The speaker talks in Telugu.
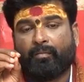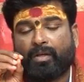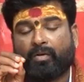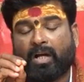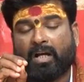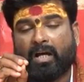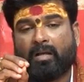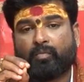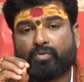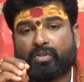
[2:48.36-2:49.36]
మీకు
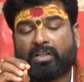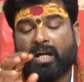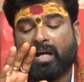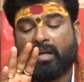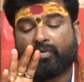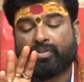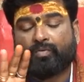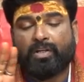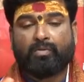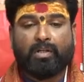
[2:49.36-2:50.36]
అకాల ముచ్చుగ్రహాల నుంచి
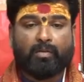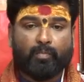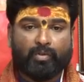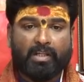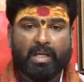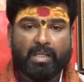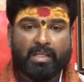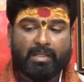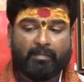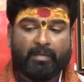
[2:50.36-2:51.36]

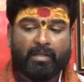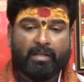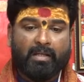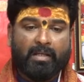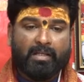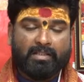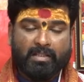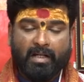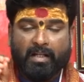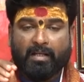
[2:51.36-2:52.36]
వైదొలిగిపోతాయి
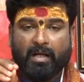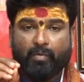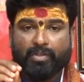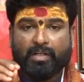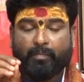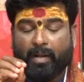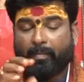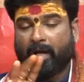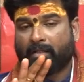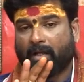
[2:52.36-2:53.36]
సడన్గా వచ్చే
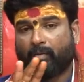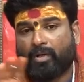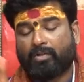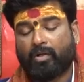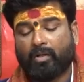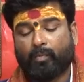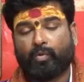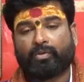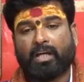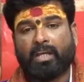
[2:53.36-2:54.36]
ప్రమాదాలు
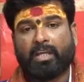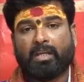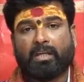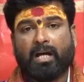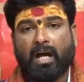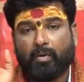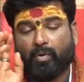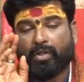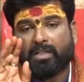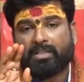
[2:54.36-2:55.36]
వైదొలిగిపోతాయి
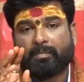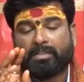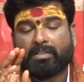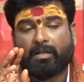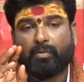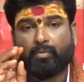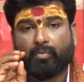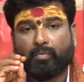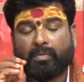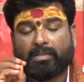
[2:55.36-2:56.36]
ఆరోగ్య సమస్యలు
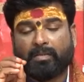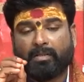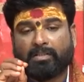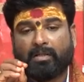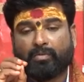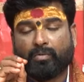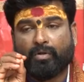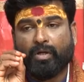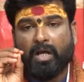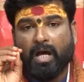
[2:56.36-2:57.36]
కుటుంబ సమస్యలతో
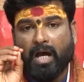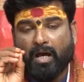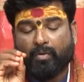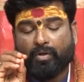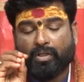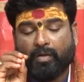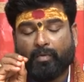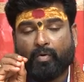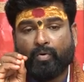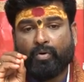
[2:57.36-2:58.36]

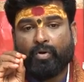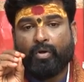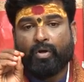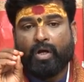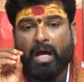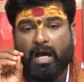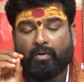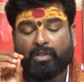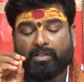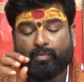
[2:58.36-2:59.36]
ఆరోగ్యము
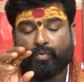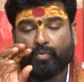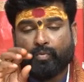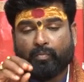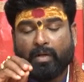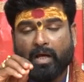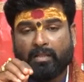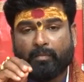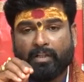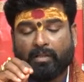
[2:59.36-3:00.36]
ఆరోగ్య సమ
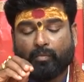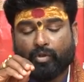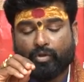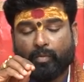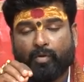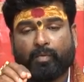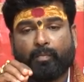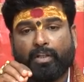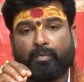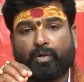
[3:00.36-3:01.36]
కుటుంబాధిపతి మొత్తము
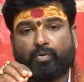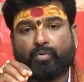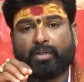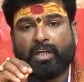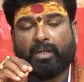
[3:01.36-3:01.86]
ఇబ్బంది పడుతుంటే